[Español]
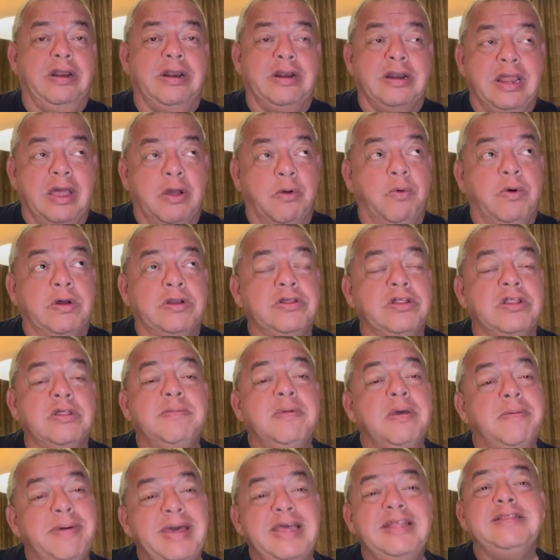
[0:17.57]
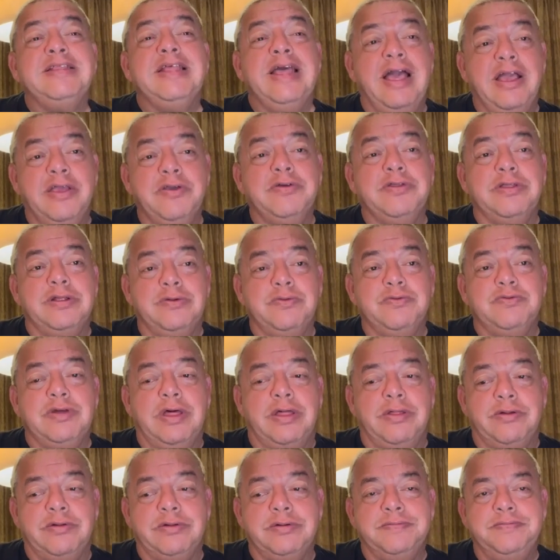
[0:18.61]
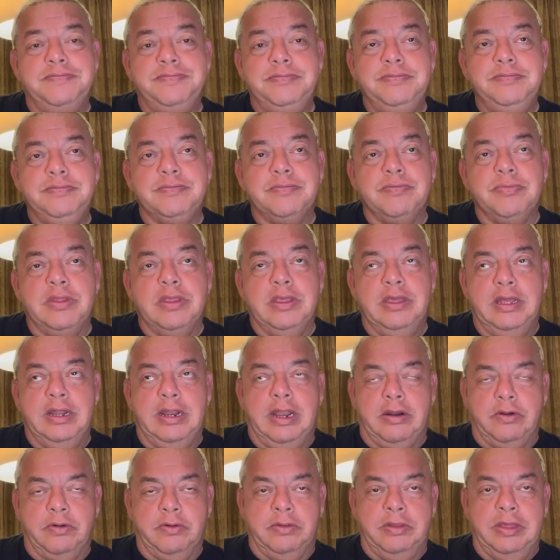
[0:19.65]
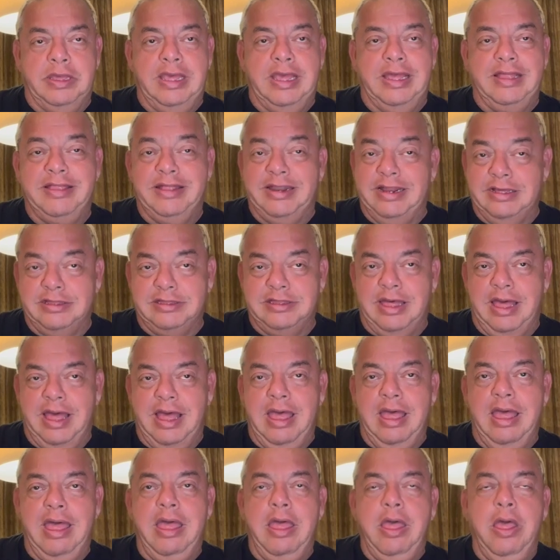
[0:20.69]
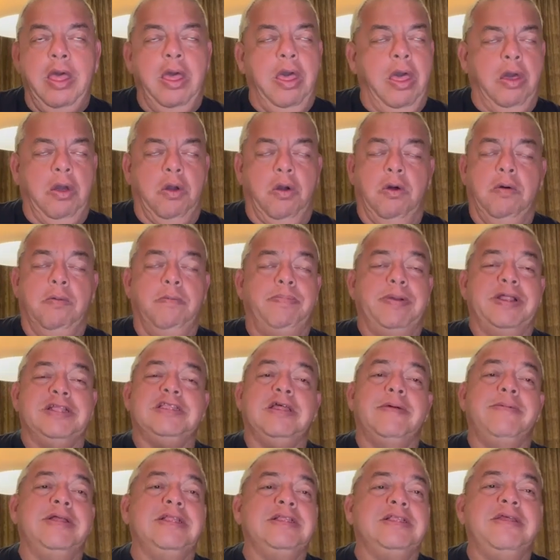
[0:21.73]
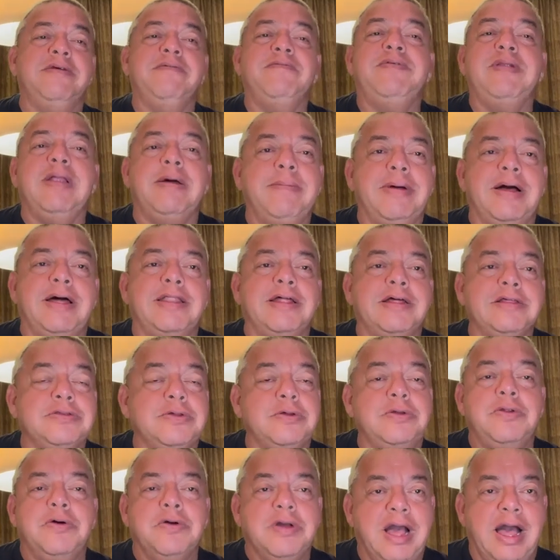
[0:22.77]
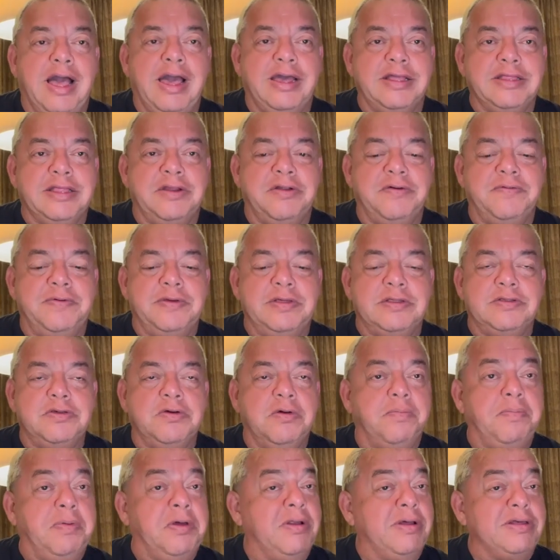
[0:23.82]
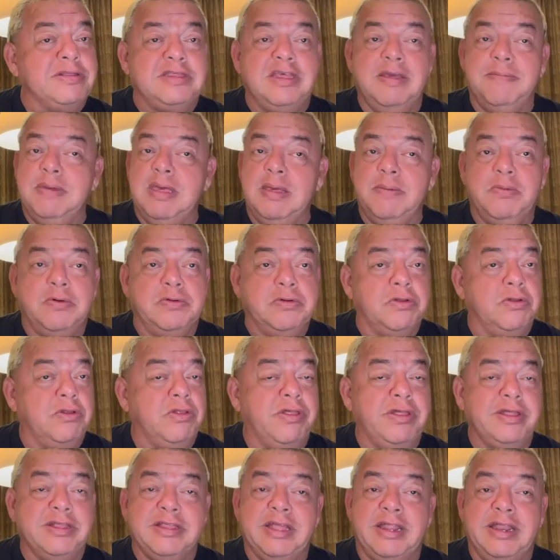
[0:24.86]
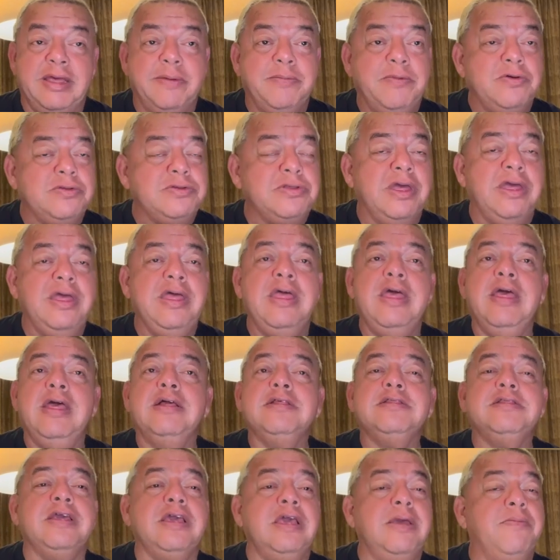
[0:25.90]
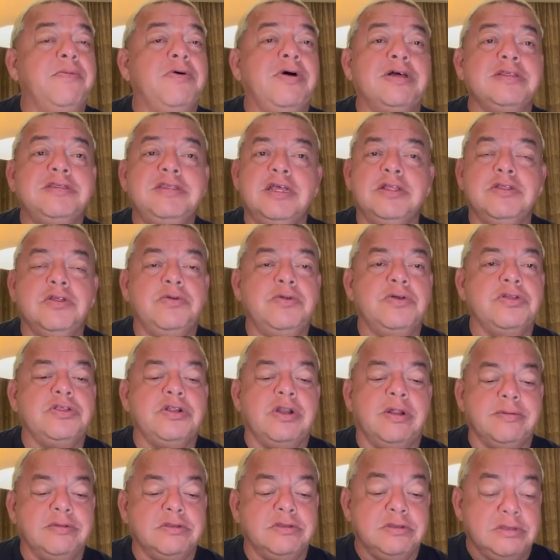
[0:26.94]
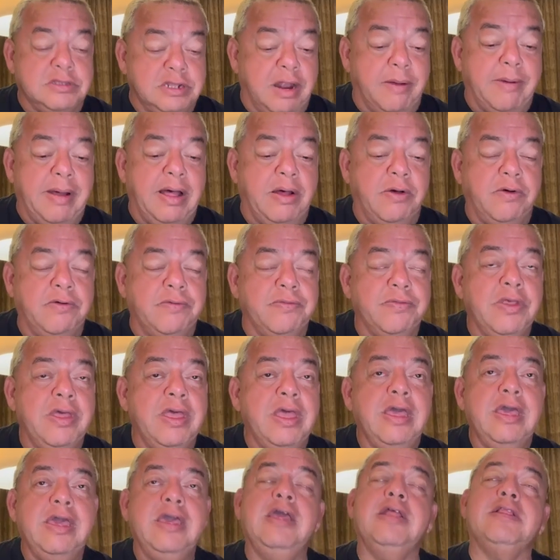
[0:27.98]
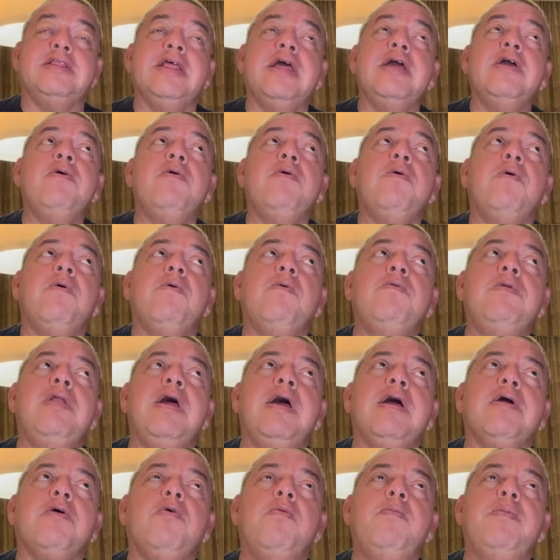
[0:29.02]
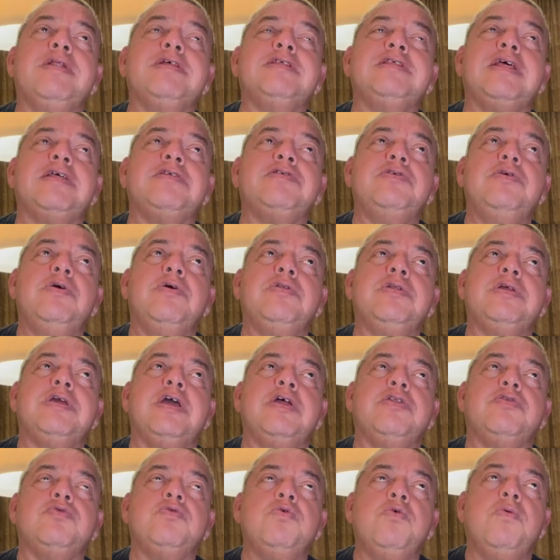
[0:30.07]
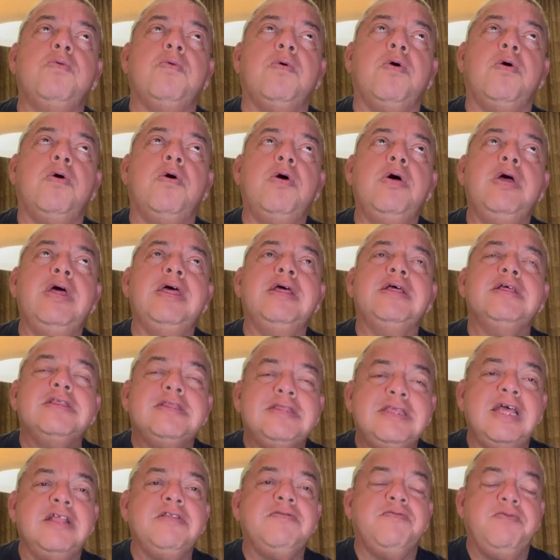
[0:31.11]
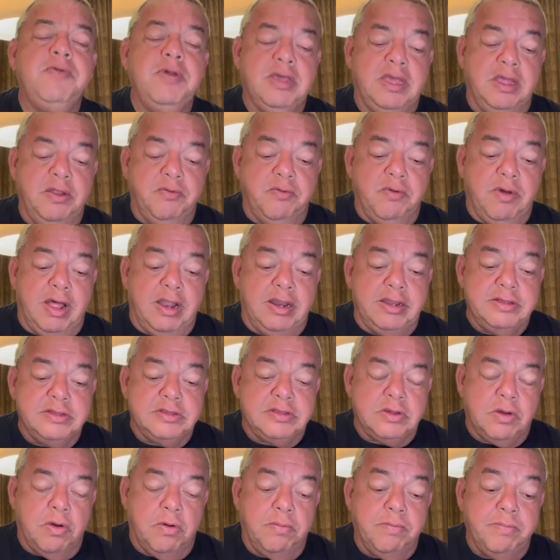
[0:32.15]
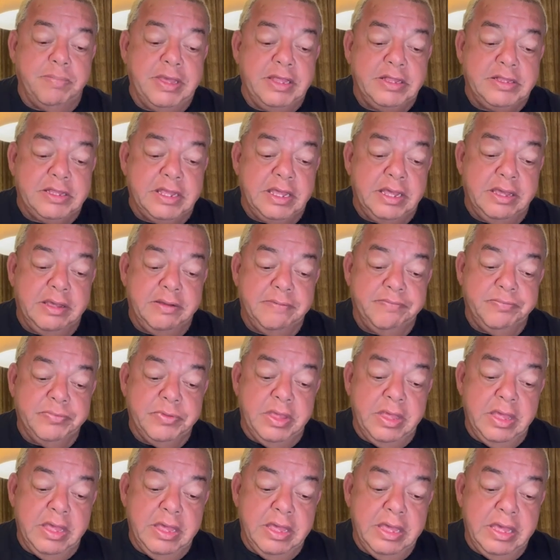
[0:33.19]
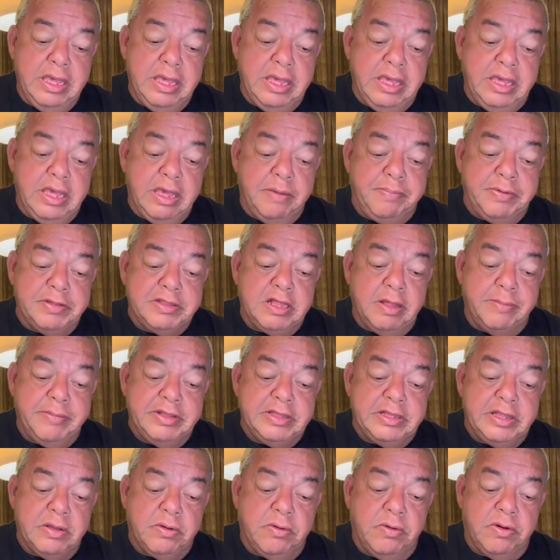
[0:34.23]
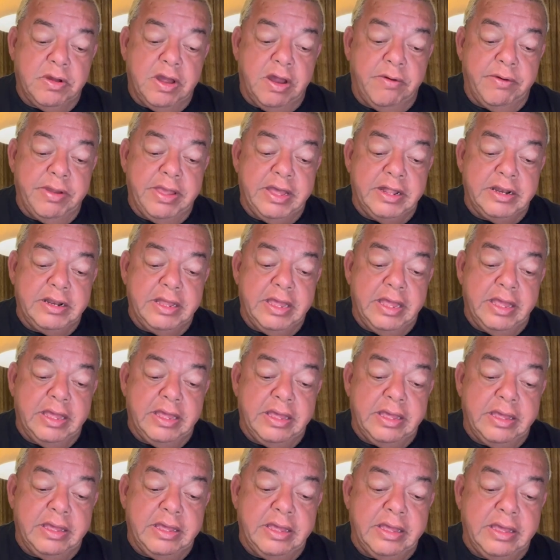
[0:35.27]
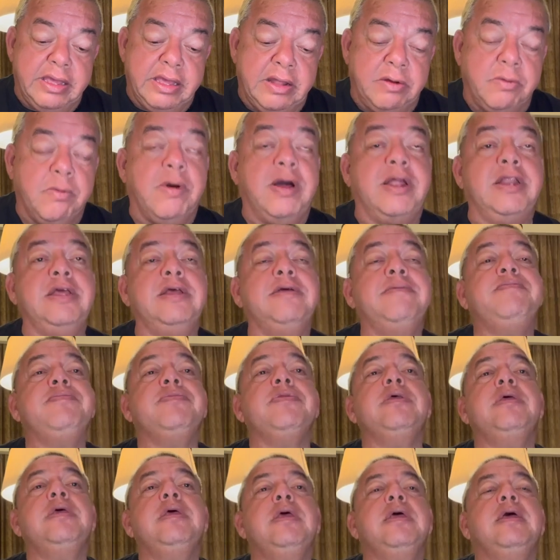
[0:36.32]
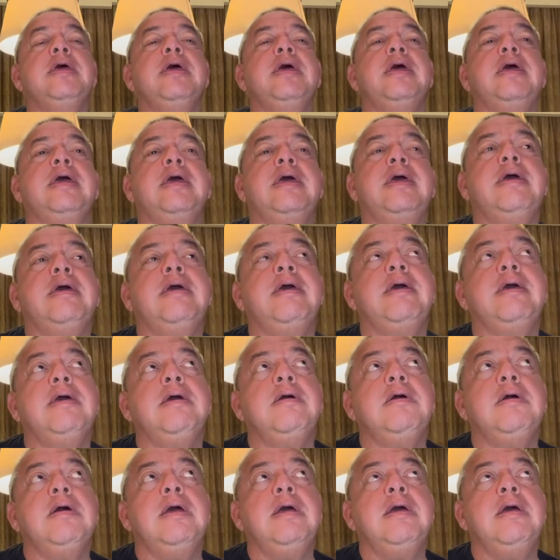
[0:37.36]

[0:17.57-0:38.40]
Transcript: recuerdo de mis 20 años de luchador y la rodilla derecha completamente inflamadas, son los gajes del oficio, pero así mismo no nos detenemos, seguimos haciendo nuestro trabajo. Y tengo una conversación que tuvo Seth Freaking Rollins con BT y especialmente con Ariel eh, eh,